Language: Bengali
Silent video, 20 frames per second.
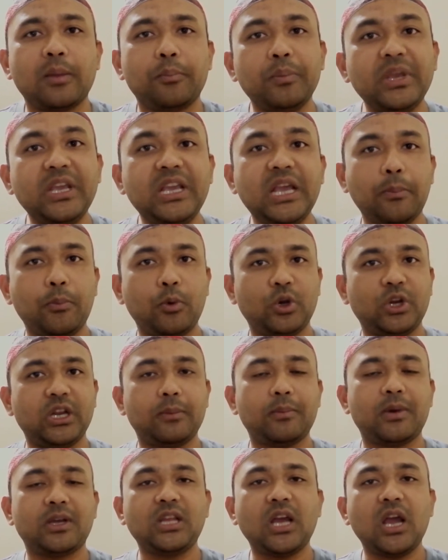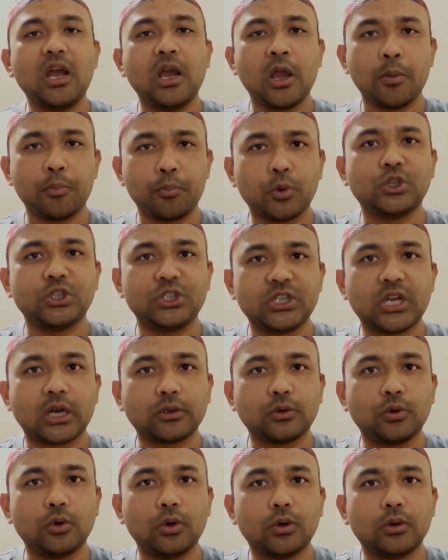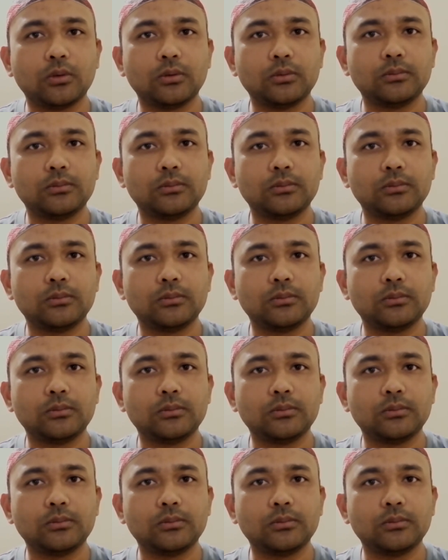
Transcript: বিজ্ঞাপন নির্মাতা প্রতিষ্ঠানগুলো